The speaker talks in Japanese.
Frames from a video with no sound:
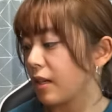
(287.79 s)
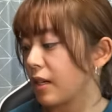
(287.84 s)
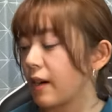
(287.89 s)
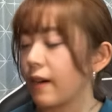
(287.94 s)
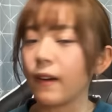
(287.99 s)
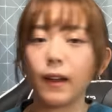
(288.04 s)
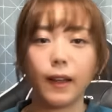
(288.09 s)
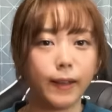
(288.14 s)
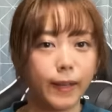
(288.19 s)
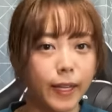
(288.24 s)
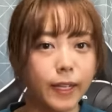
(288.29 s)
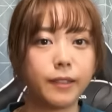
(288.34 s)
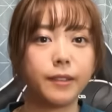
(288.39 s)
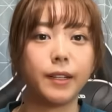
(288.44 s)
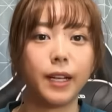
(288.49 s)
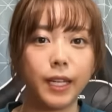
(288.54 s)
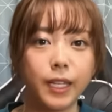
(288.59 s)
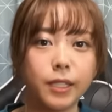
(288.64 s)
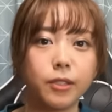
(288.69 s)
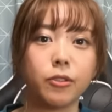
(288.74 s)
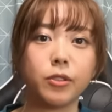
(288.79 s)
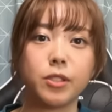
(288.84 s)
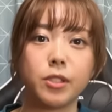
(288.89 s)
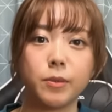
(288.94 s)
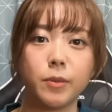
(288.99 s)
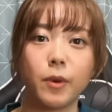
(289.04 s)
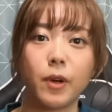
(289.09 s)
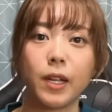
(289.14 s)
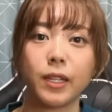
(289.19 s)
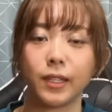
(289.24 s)
変わらないぐらいどっち
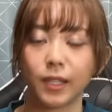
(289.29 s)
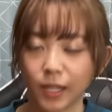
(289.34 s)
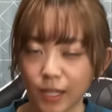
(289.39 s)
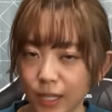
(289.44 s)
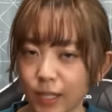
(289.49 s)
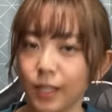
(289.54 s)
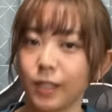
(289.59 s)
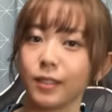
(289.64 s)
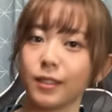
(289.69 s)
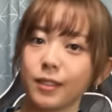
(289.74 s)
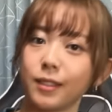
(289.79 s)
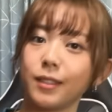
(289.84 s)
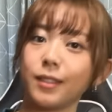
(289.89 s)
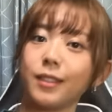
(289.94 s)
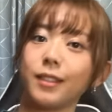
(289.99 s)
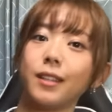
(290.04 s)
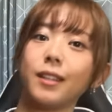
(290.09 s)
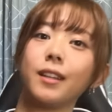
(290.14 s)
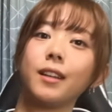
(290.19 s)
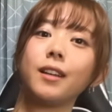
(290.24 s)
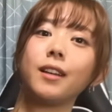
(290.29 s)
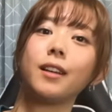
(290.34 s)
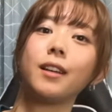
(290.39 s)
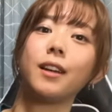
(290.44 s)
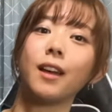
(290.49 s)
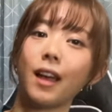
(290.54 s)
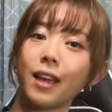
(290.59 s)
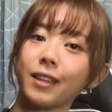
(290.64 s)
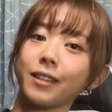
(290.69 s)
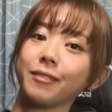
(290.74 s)
もあったかいです
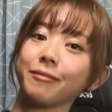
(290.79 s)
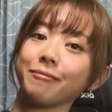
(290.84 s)
はい